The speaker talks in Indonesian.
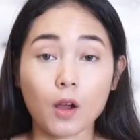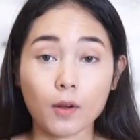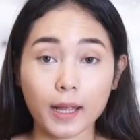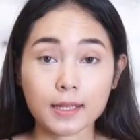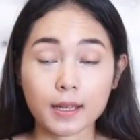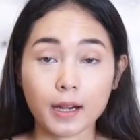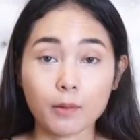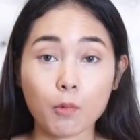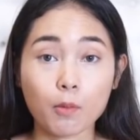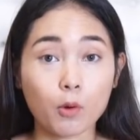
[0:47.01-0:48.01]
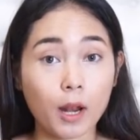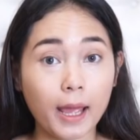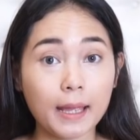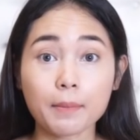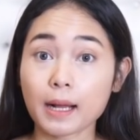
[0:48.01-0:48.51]
Oke, okay, sekarang mau
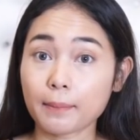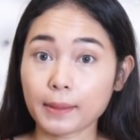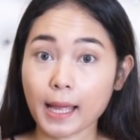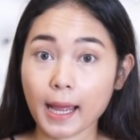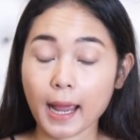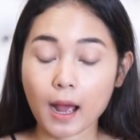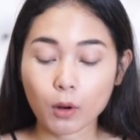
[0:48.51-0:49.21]
mulai mengapply.